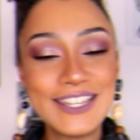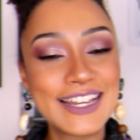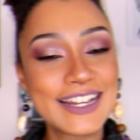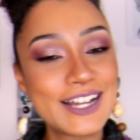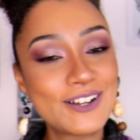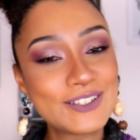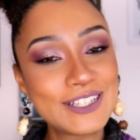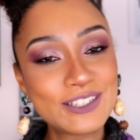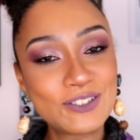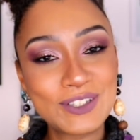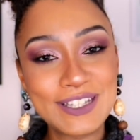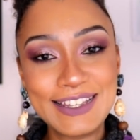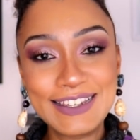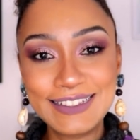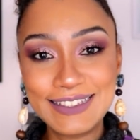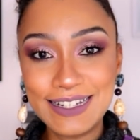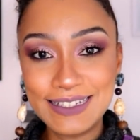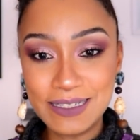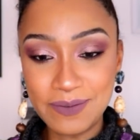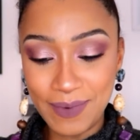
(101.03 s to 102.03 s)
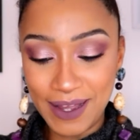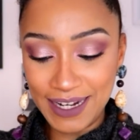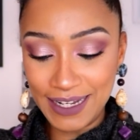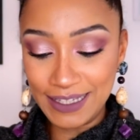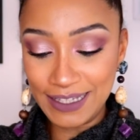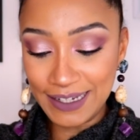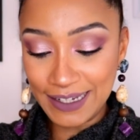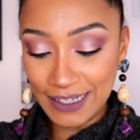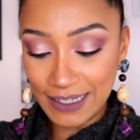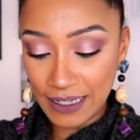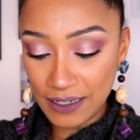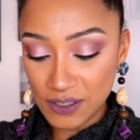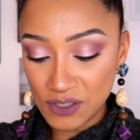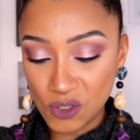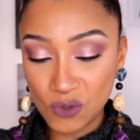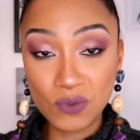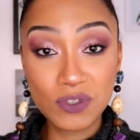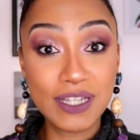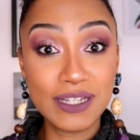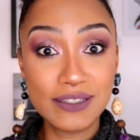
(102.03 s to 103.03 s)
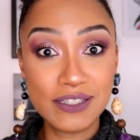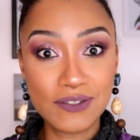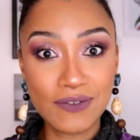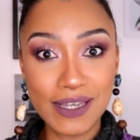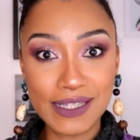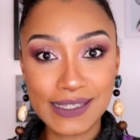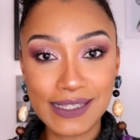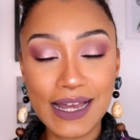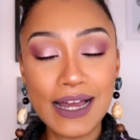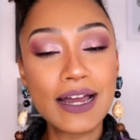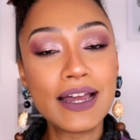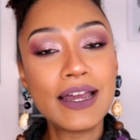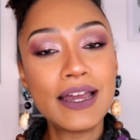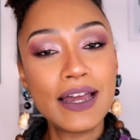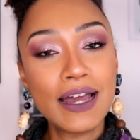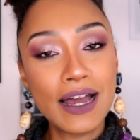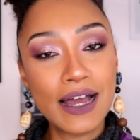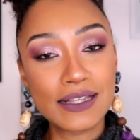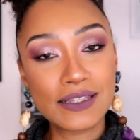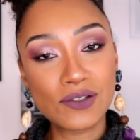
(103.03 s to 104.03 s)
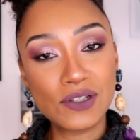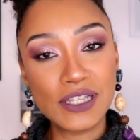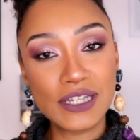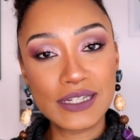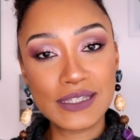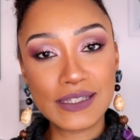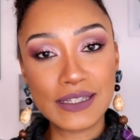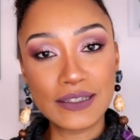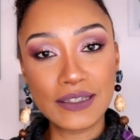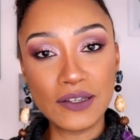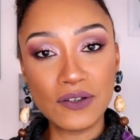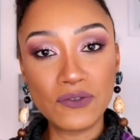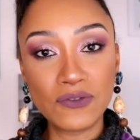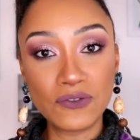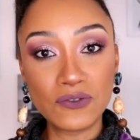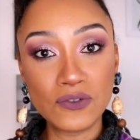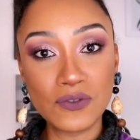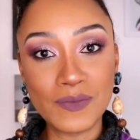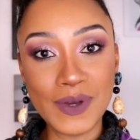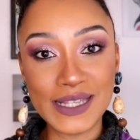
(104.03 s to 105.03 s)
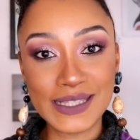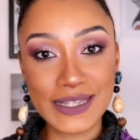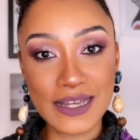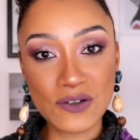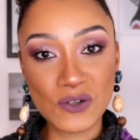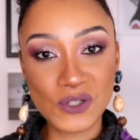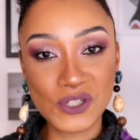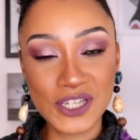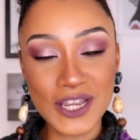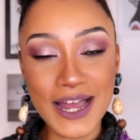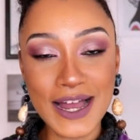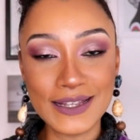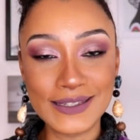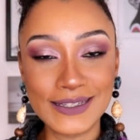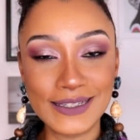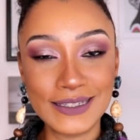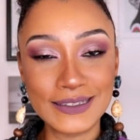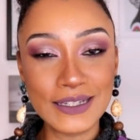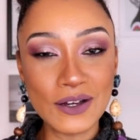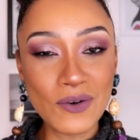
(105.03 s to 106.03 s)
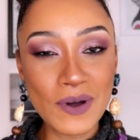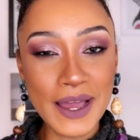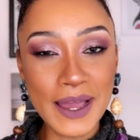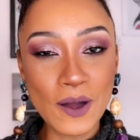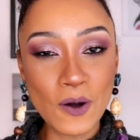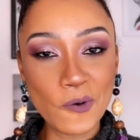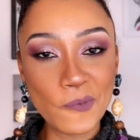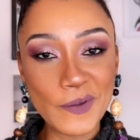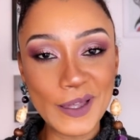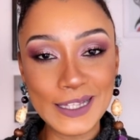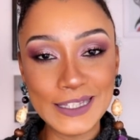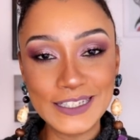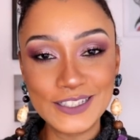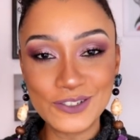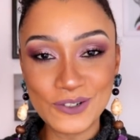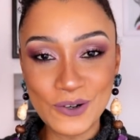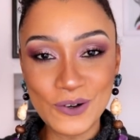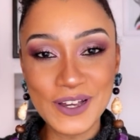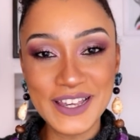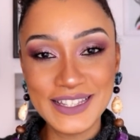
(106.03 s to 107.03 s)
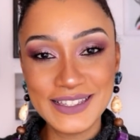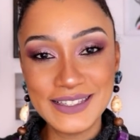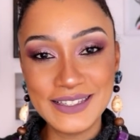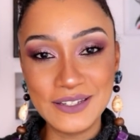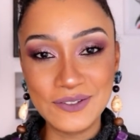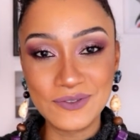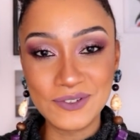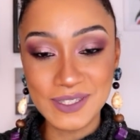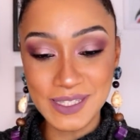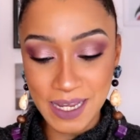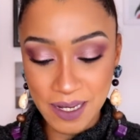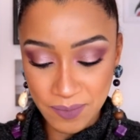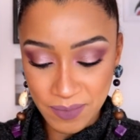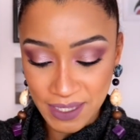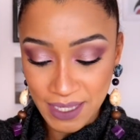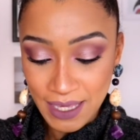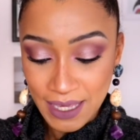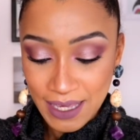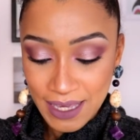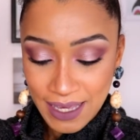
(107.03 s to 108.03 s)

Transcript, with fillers: legal da tonalidade amarela é que ela ajuda a disfarçar as olheiras que tem um fundo mais arroxeado. Ela dá um help ali no corretivo, sabe?